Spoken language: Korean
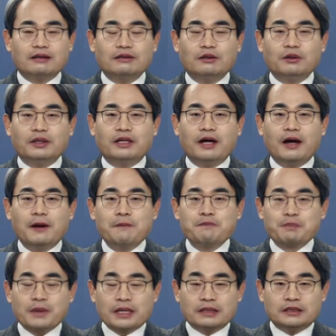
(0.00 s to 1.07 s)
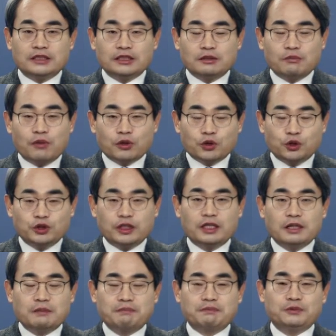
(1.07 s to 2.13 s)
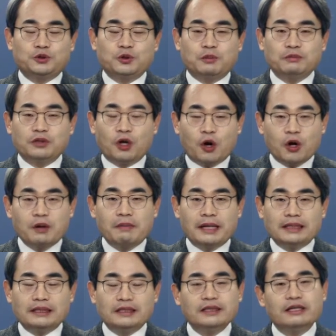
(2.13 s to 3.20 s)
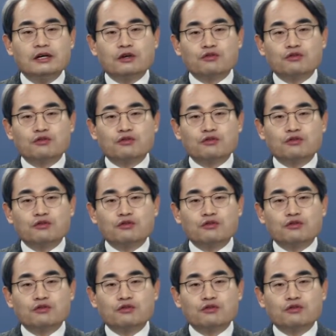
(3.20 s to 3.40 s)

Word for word: 그러니까 지금 뭐 규제를 좀 덜 받는